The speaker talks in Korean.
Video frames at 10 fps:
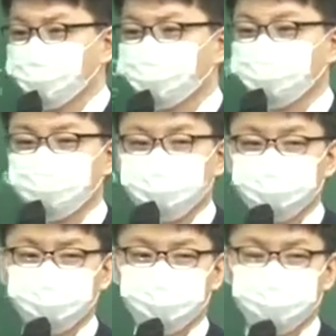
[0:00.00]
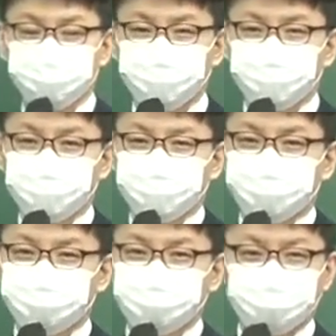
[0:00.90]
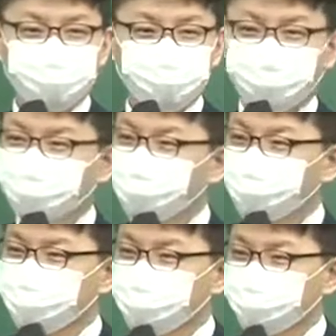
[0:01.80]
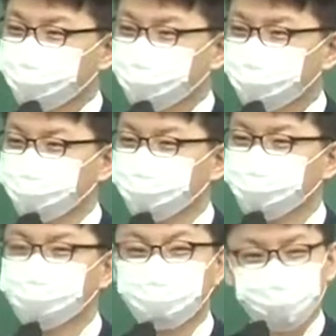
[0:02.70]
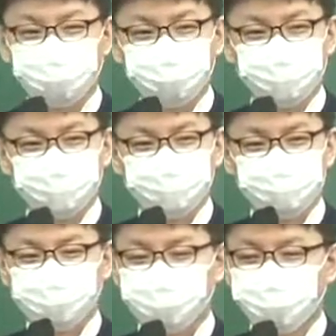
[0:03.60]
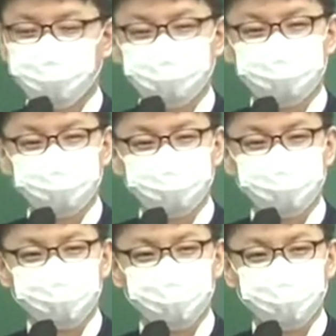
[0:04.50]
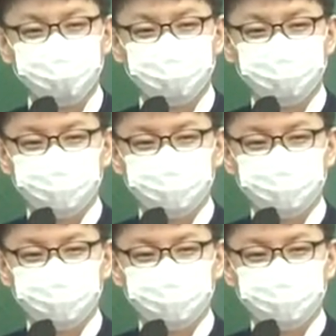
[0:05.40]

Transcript: 보면은 커트라인 게 다 떨어져. 그 근처에 3 과목을 평균적으로 공부하면.